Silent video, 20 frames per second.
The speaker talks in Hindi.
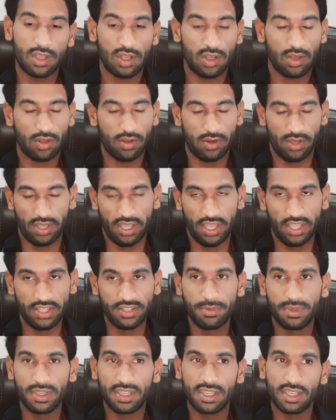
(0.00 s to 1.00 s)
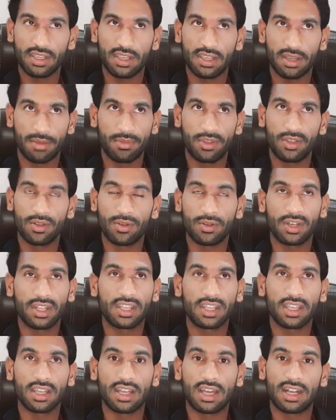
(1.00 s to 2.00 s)
और एच की कमी होने
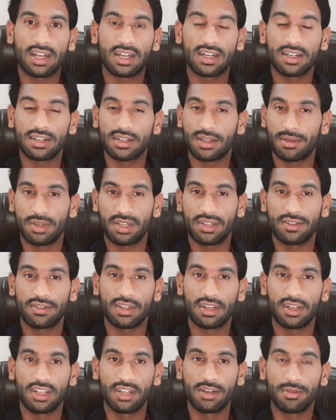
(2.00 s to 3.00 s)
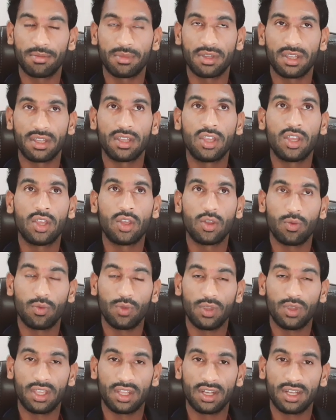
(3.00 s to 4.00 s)
के कारण हमारे शरीर में
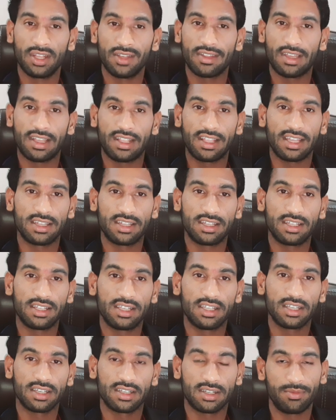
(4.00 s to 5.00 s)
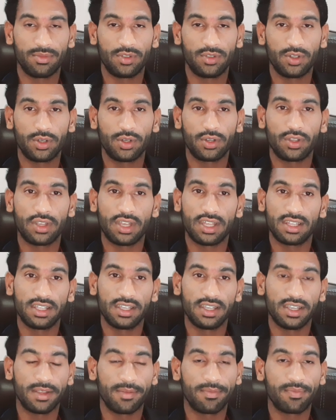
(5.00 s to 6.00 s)
वीकनेस आ जाती है कमज़ोरी हो
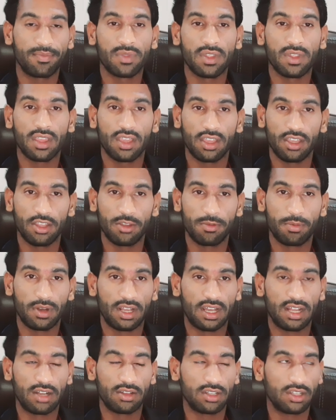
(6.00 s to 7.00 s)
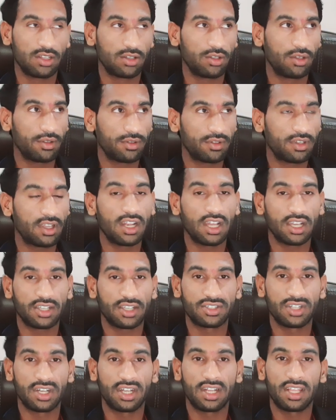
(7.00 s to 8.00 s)
जाती है इस प्रकार था तो इसके
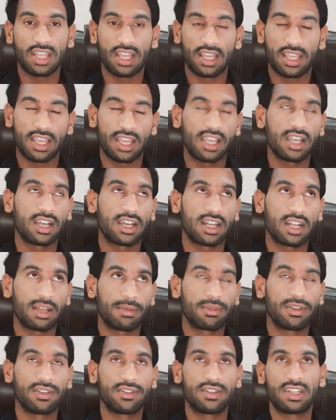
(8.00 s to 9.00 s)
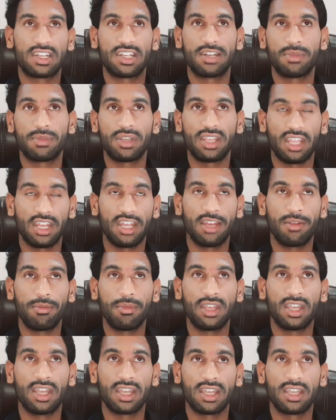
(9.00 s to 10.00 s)
लक्षण क्या क्या है अगर आपके शरीर में
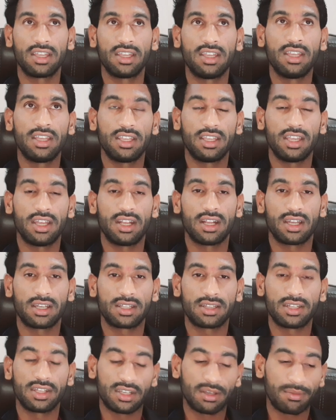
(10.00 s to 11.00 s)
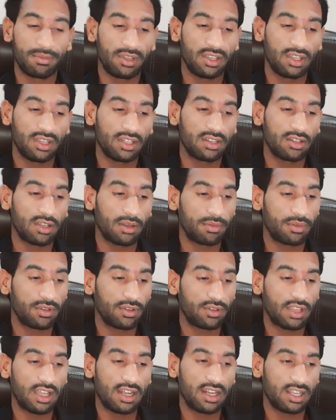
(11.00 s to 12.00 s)
एनीमिया है या रक्त की कमी है तो आपके
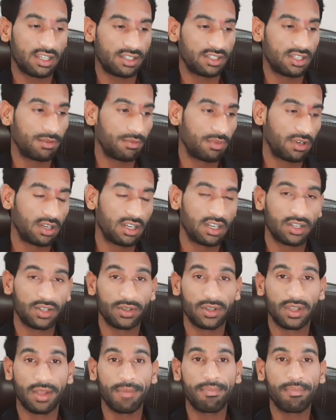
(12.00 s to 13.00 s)
क्या लक्षण प्रकट होंगे